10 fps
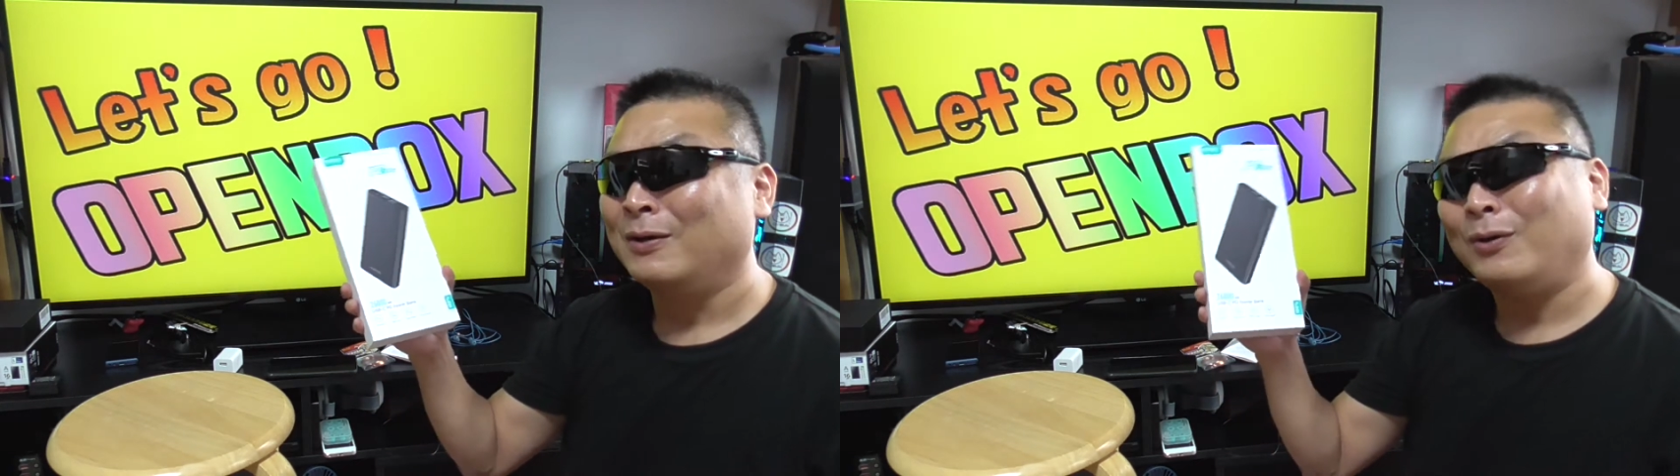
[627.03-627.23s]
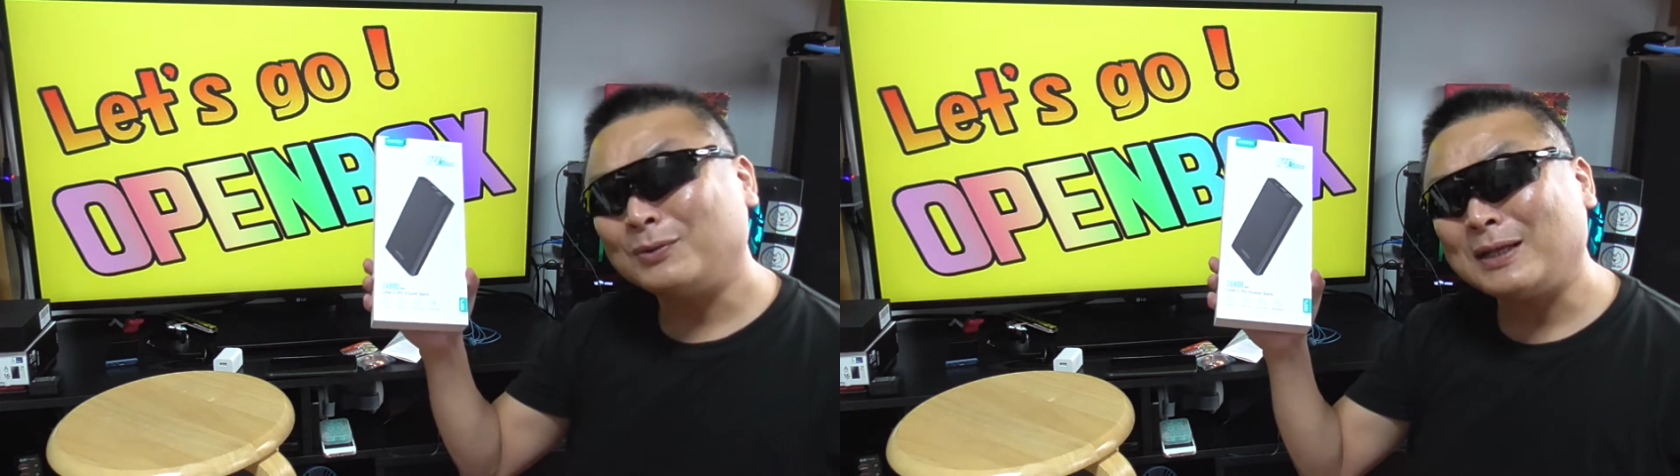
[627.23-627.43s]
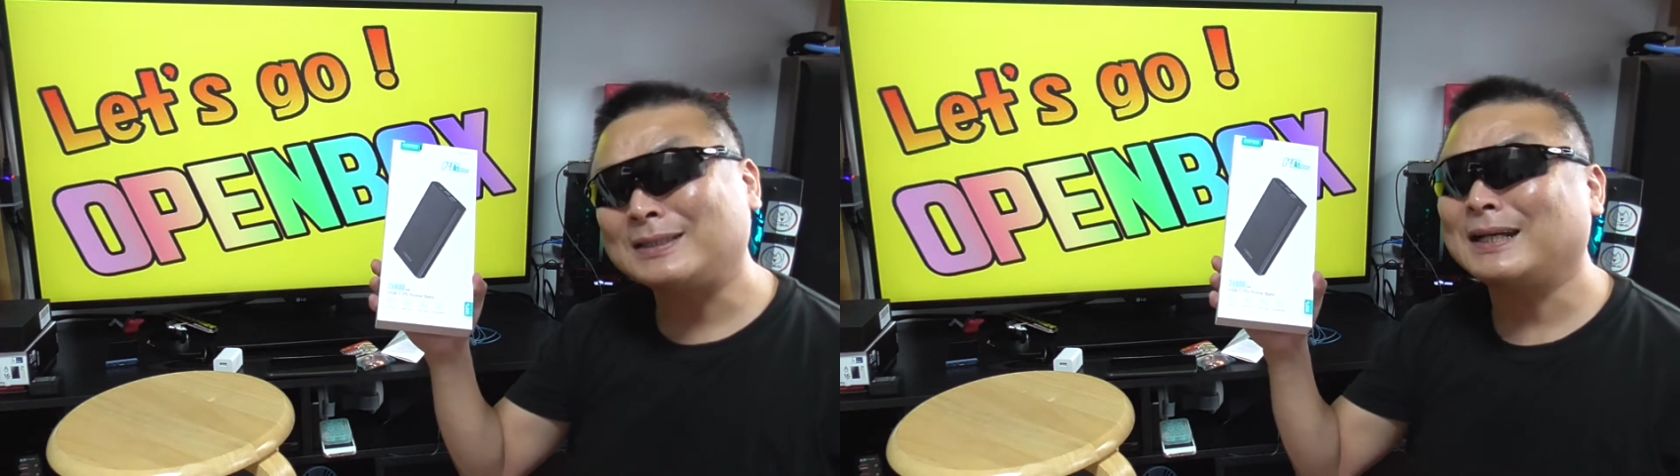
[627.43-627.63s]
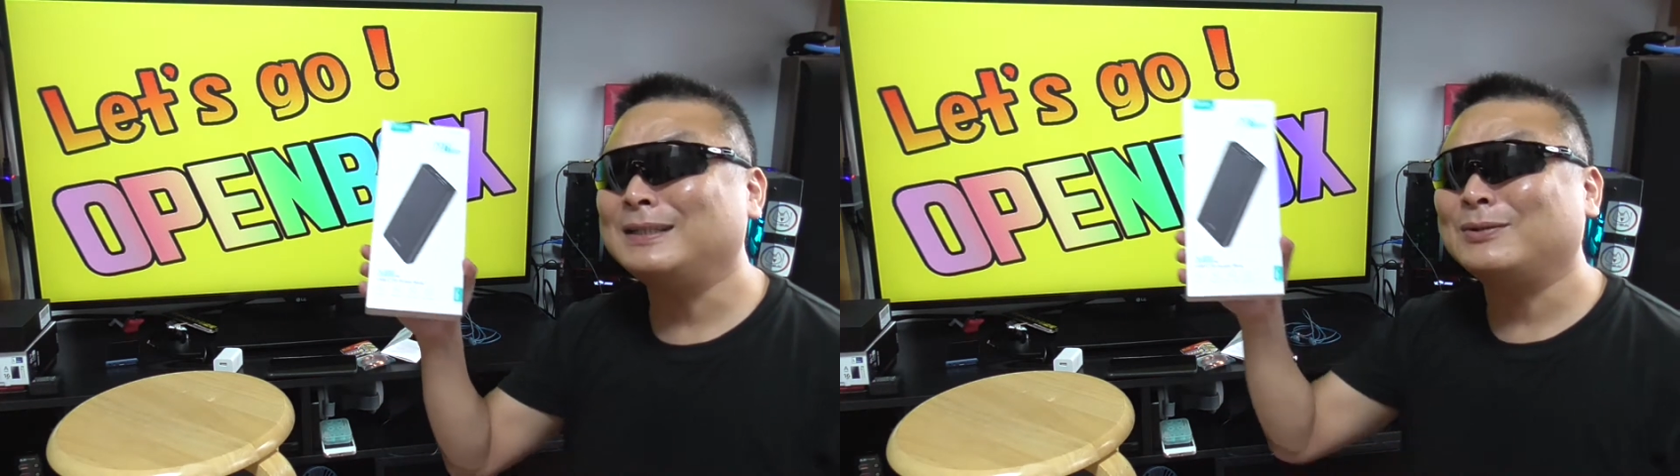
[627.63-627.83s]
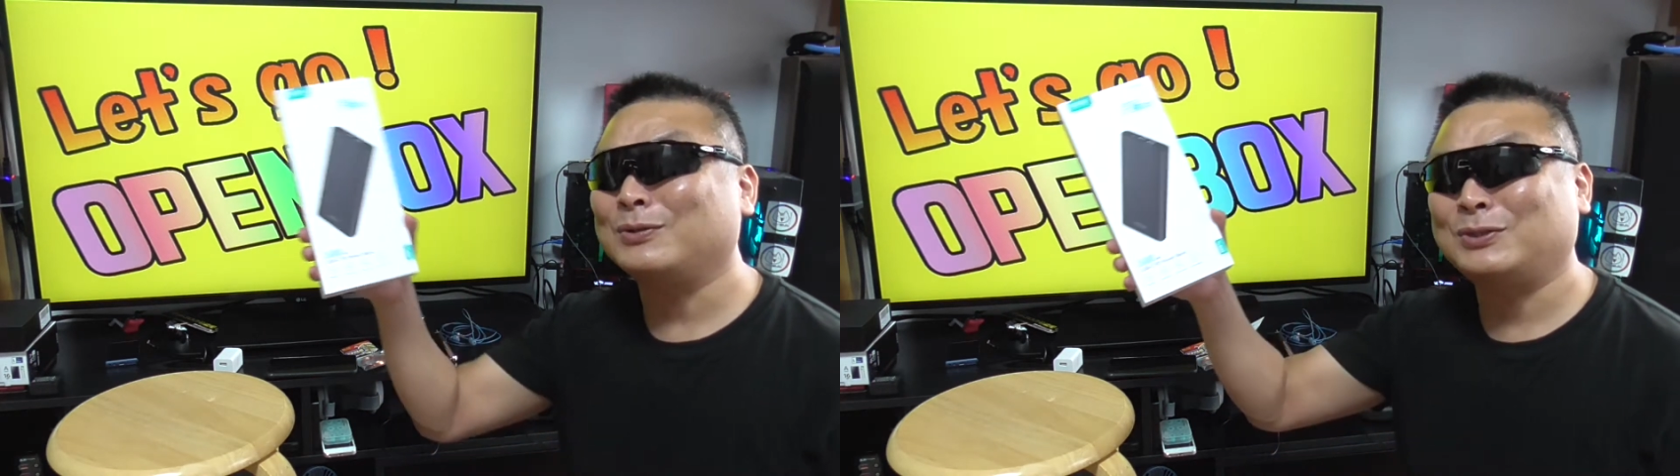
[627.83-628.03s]
本当は先
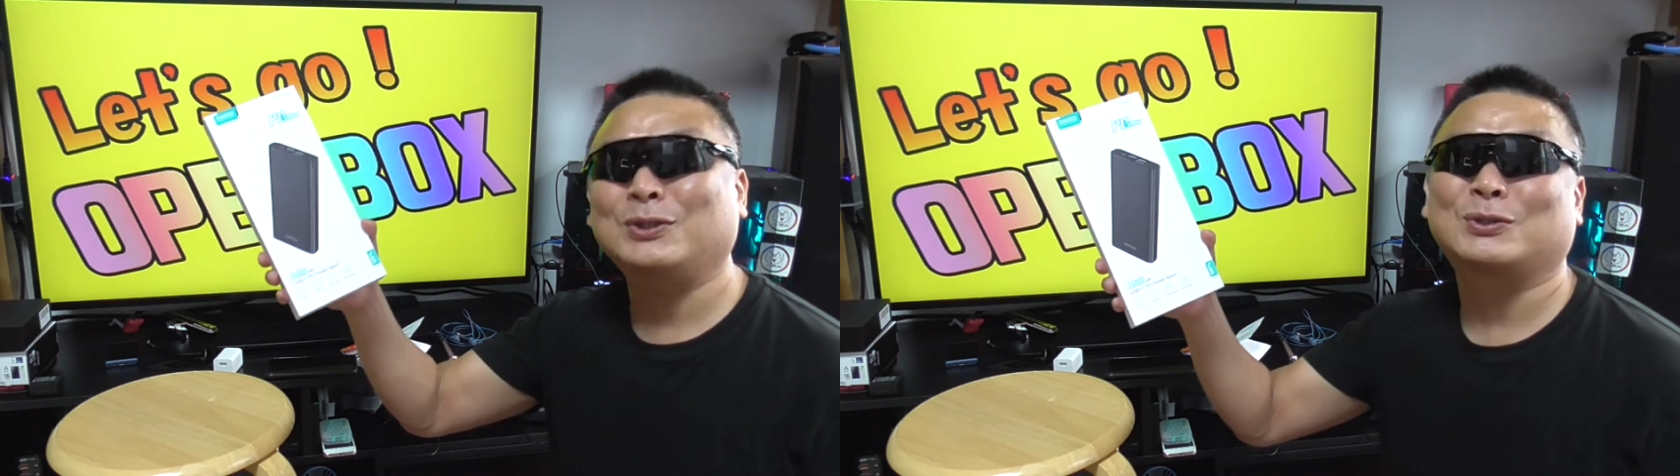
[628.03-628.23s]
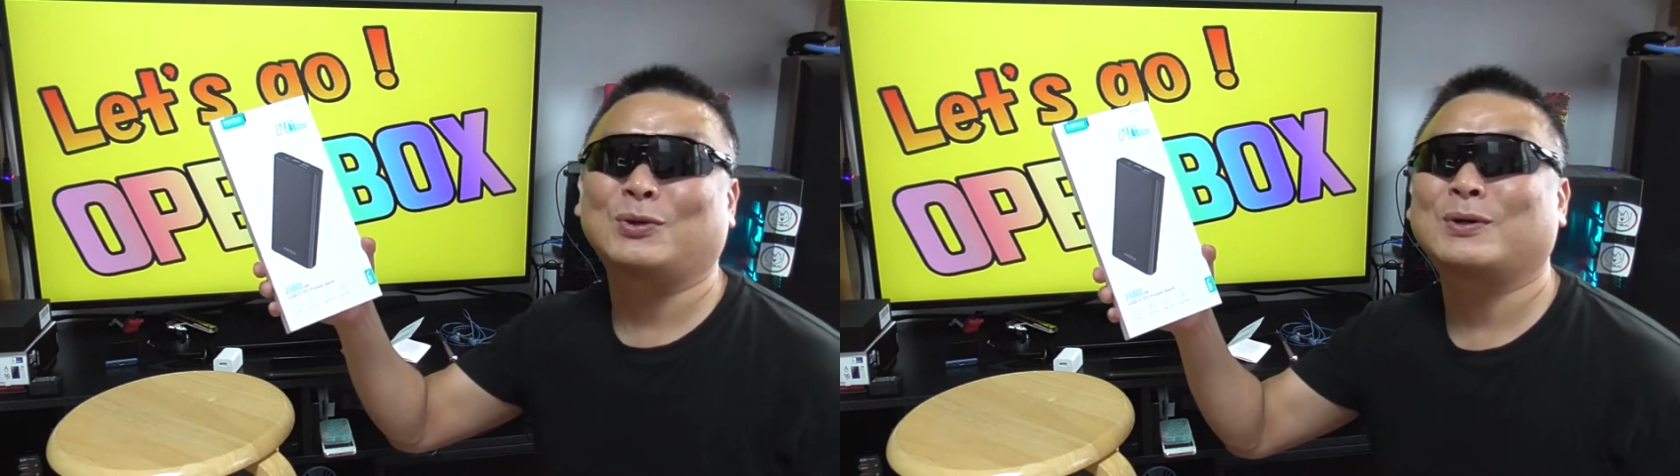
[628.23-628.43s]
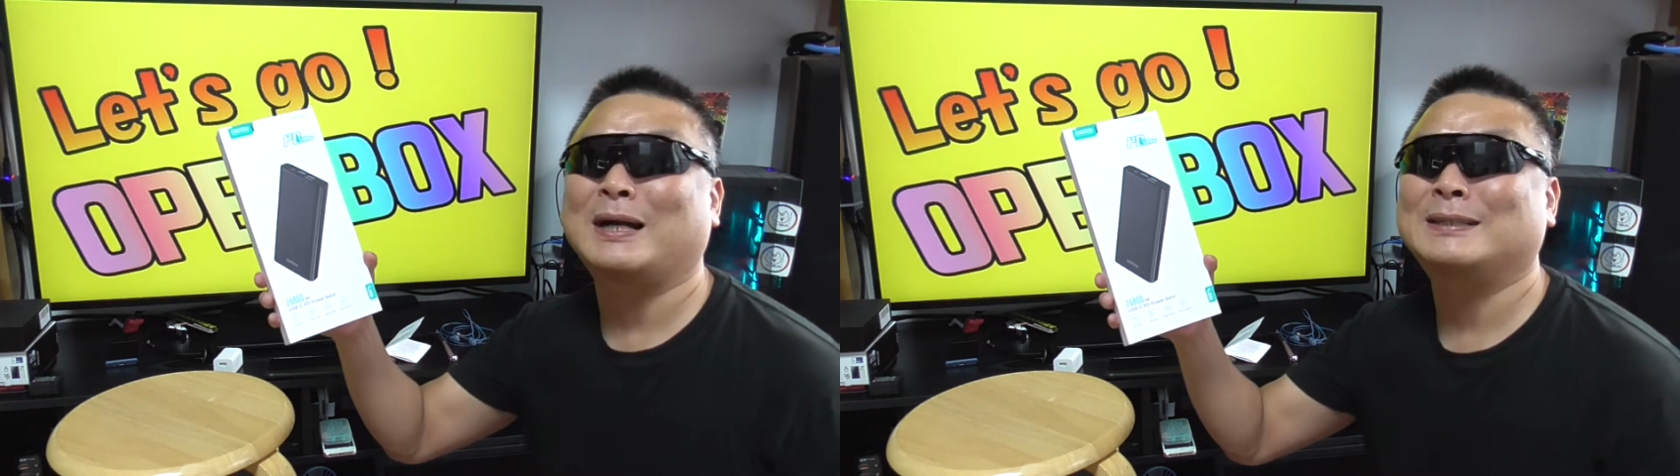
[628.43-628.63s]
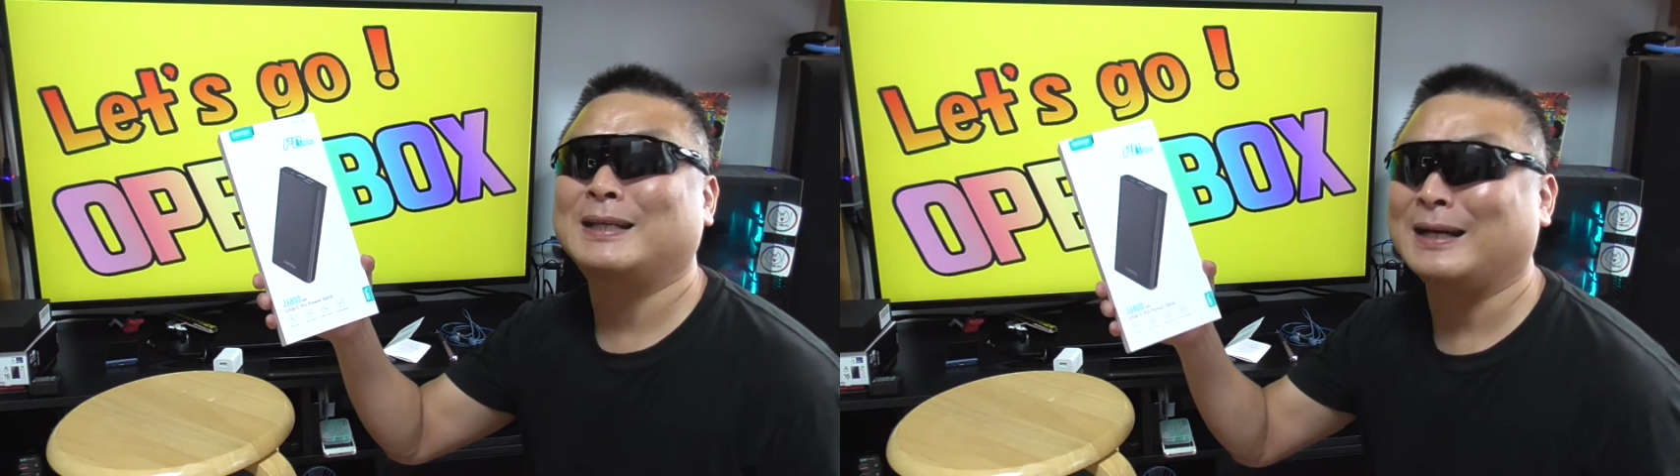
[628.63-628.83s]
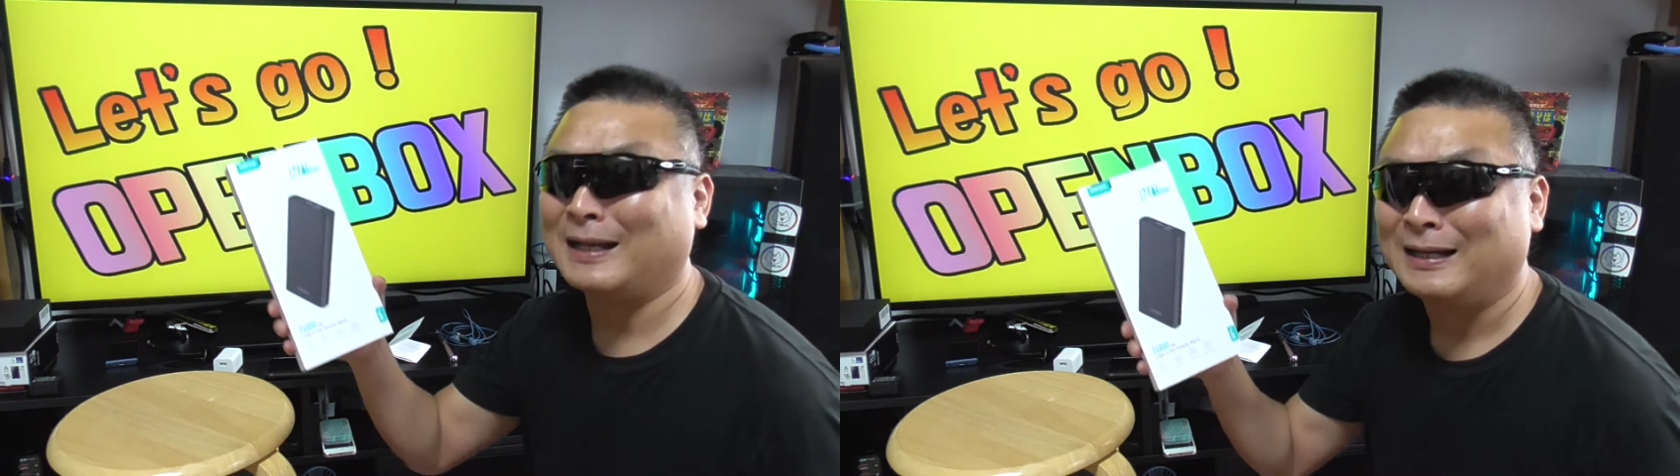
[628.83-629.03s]
にこっちを紹介し
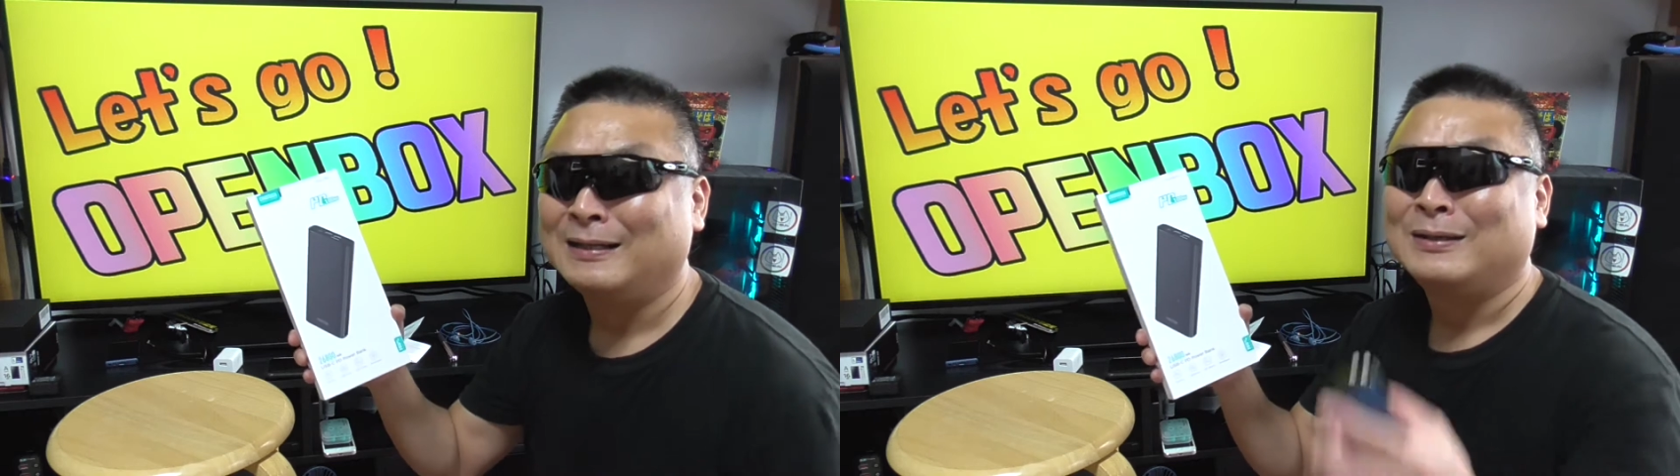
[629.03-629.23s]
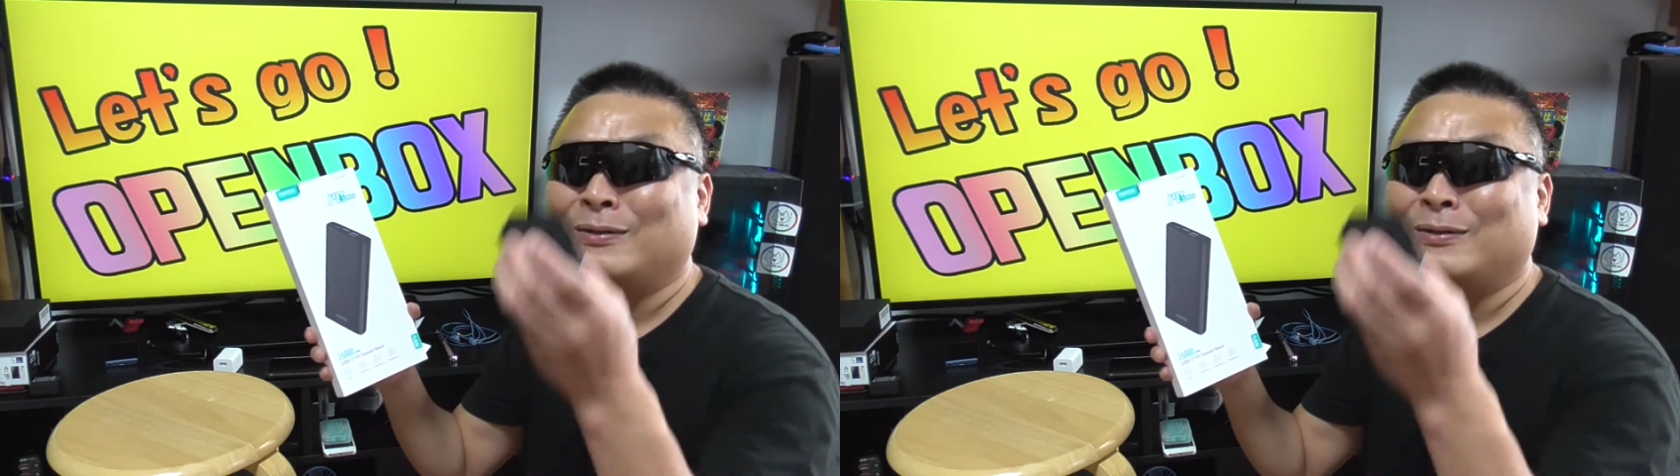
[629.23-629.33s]
てから